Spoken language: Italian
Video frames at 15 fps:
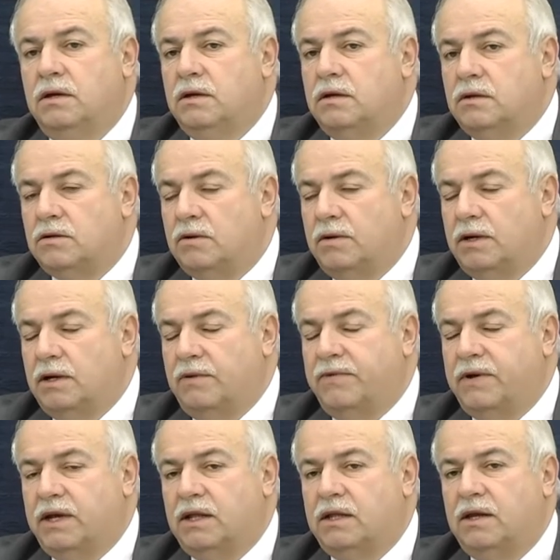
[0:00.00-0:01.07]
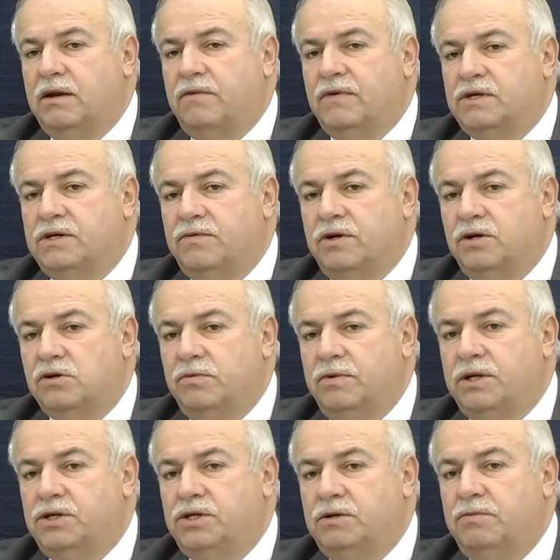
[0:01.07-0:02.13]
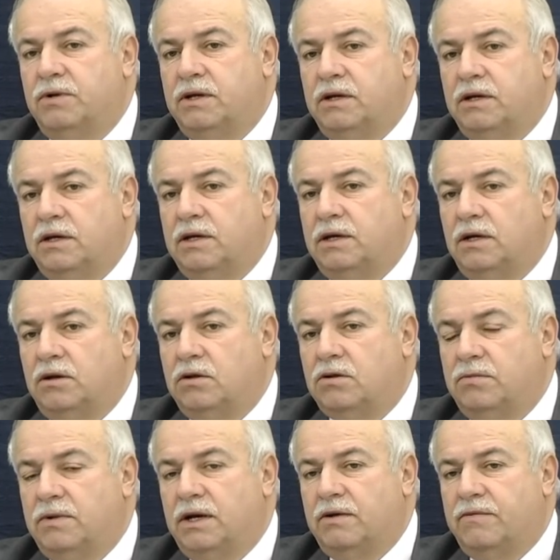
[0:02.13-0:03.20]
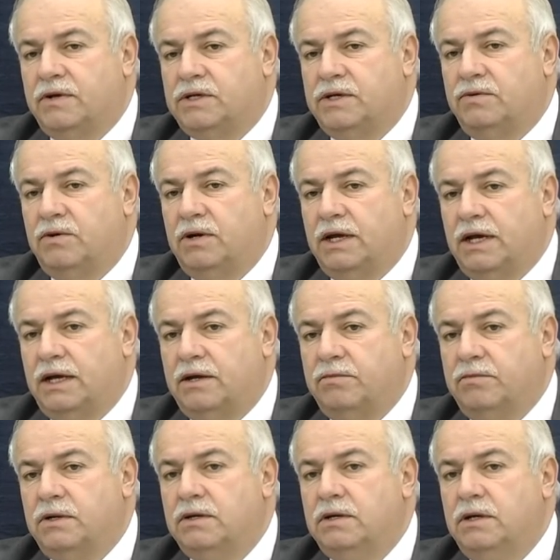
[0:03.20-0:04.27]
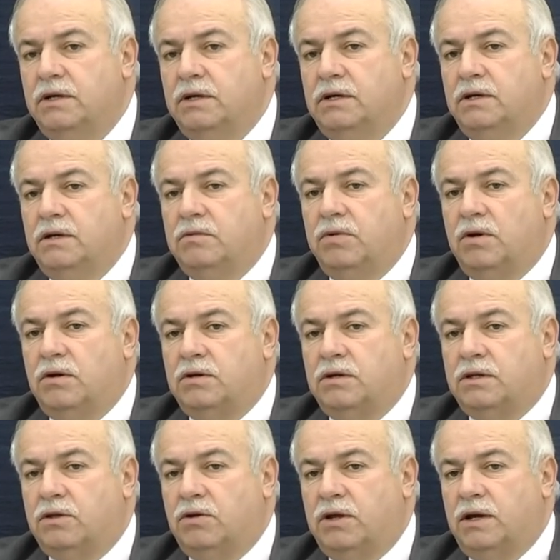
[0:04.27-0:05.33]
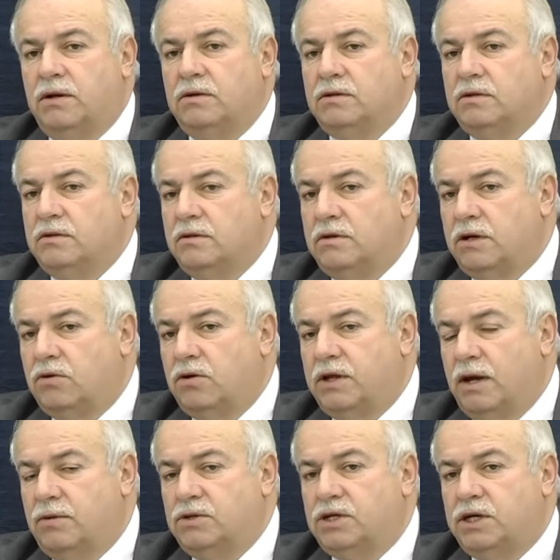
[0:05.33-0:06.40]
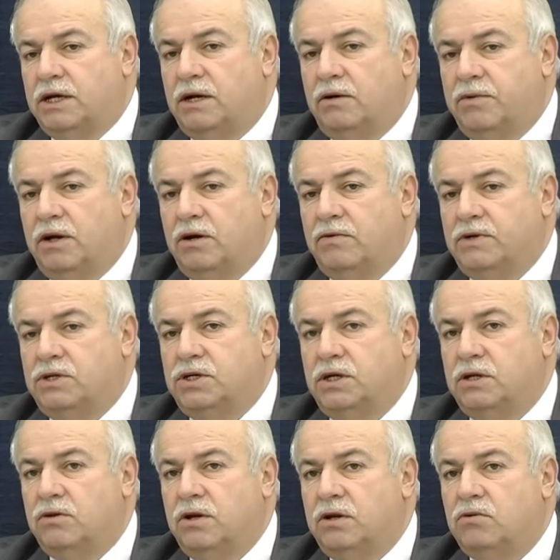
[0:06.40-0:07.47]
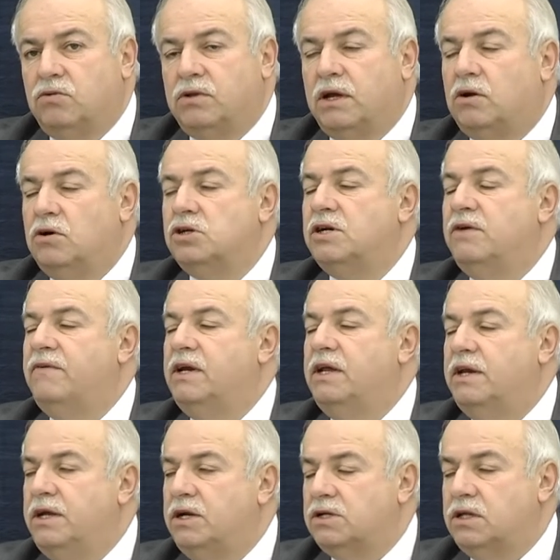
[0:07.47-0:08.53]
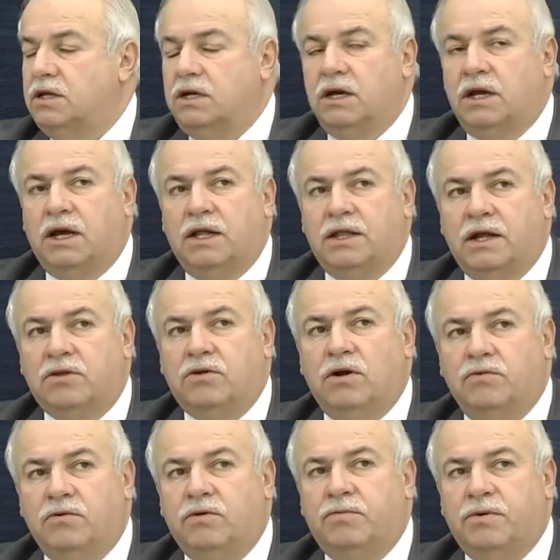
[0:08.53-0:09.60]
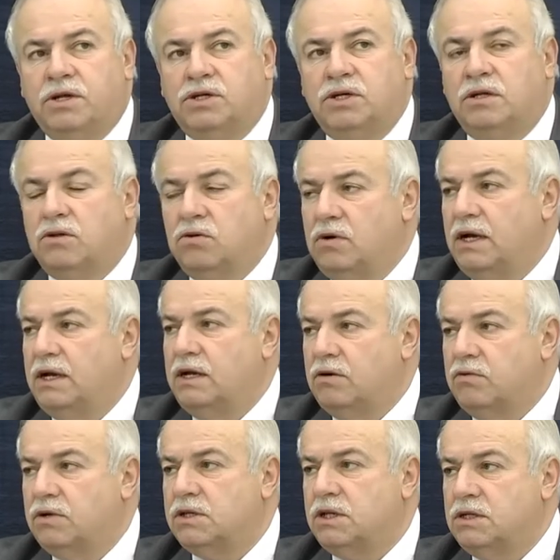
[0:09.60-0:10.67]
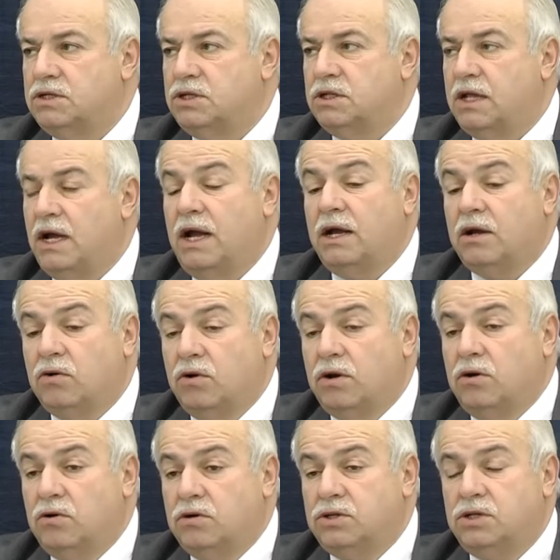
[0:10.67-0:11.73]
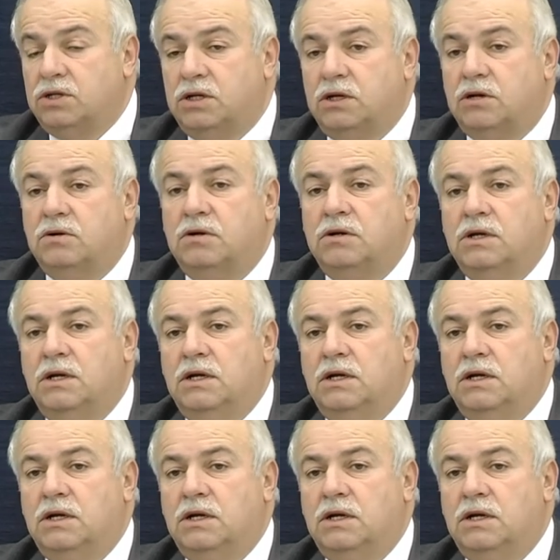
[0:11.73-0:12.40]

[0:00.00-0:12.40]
insomma, alla Fincantieri facevano i sommergibili e all'Ottomana facevano le armi. Però teniamo, ricordiamoci che era il 1900, erano tutte cose avveniristiche che hanno dato lavoro per cento anni a questa città, ancora oggi dico